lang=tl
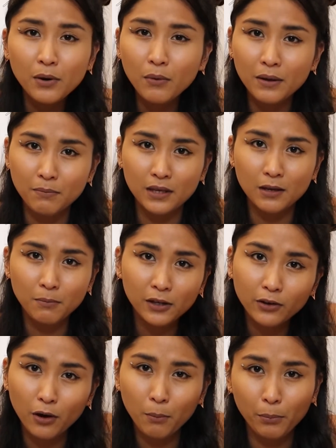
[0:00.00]
number one,
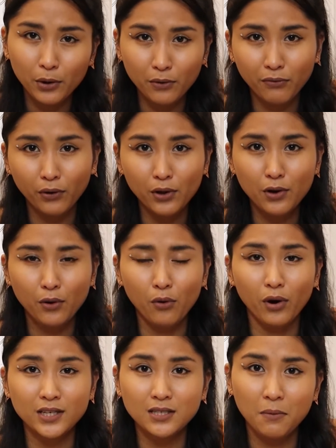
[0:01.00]
binibuild ko yung portfolio
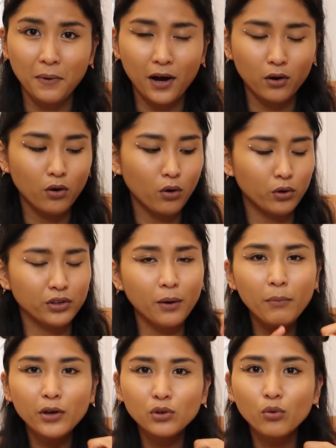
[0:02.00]
ko kasi bago ko.
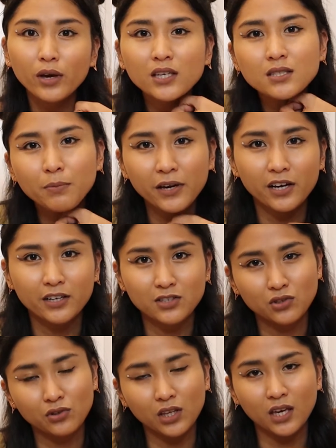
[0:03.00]
Number two,
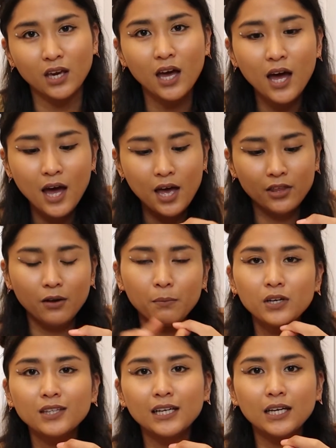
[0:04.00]
experience yun eh.
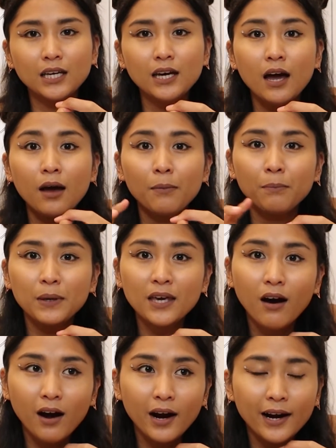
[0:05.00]
Number three,
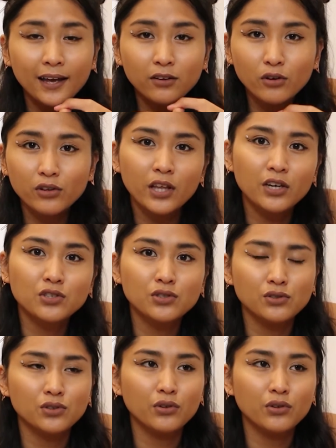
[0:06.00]
PR and connection